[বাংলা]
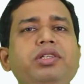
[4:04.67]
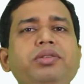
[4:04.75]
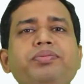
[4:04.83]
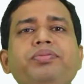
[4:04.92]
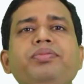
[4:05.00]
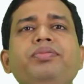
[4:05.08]
নিই
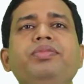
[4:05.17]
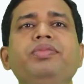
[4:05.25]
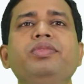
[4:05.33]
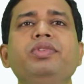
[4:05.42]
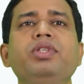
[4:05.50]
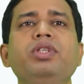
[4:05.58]

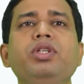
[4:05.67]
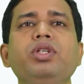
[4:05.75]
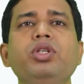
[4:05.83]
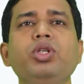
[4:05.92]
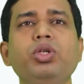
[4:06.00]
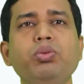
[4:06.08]

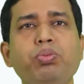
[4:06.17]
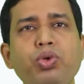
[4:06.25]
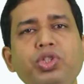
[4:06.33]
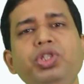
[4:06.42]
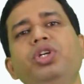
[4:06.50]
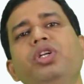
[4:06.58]

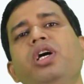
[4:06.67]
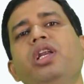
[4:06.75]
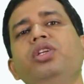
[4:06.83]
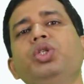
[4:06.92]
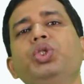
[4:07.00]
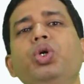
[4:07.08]
পজিশনাল
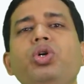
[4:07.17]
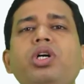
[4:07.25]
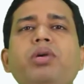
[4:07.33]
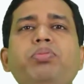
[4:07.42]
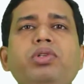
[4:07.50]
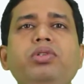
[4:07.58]

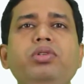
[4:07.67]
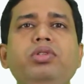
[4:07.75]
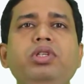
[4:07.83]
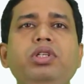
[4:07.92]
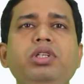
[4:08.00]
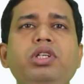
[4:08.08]
সংখ্যা
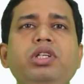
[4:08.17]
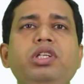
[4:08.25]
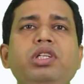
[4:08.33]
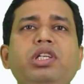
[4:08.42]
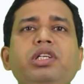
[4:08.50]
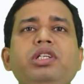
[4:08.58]

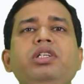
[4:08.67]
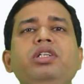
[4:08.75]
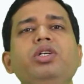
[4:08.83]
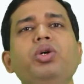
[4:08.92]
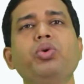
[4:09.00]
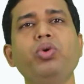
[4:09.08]
পদ্ধতিতে
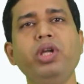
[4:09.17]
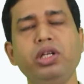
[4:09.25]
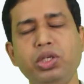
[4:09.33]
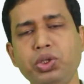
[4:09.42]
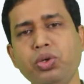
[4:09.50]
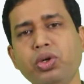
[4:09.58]
কোনো
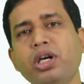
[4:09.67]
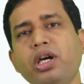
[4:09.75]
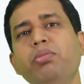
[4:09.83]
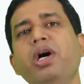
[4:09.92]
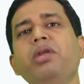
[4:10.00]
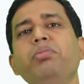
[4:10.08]
একটি সংখ্যার
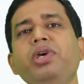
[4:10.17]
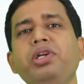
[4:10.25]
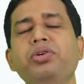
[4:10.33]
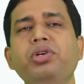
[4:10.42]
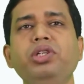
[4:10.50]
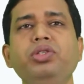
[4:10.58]
মান বের
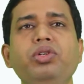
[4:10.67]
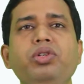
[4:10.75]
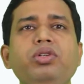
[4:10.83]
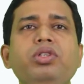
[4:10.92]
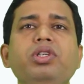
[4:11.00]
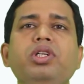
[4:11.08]
করার জন্য
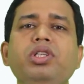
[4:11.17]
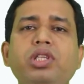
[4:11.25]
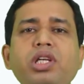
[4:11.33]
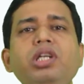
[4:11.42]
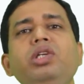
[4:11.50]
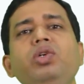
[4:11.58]

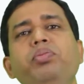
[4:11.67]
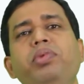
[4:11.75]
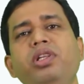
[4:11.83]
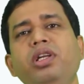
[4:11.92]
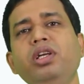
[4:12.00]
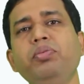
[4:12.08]
তিনটি
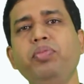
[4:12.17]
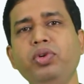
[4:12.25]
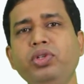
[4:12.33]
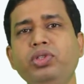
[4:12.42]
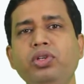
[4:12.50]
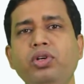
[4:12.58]
উপাদানের
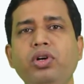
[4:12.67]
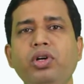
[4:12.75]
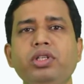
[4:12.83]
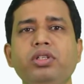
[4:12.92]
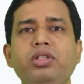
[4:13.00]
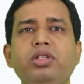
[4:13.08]
প্রয়োজন
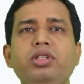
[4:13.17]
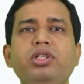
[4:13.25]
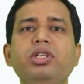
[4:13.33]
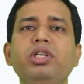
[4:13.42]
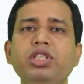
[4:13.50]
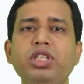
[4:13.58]
হয়
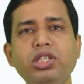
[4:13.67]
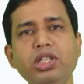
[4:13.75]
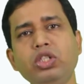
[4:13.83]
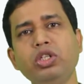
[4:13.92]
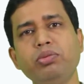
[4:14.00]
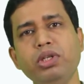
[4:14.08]
সে
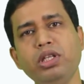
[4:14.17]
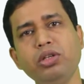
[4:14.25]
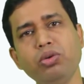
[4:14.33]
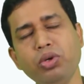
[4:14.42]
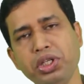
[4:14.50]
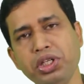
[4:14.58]
তিনটি
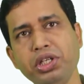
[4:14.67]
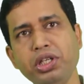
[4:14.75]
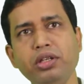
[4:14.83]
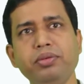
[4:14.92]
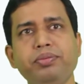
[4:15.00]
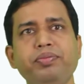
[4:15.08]
উপাদানগুলো কি কি
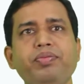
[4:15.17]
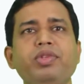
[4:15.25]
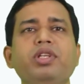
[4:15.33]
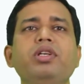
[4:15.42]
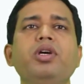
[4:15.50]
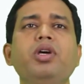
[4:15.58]

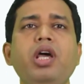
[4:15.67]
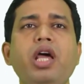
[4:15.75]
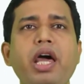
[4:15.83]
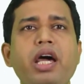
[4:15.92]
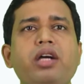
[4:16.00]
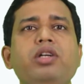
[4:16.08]

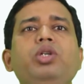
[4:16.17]
এক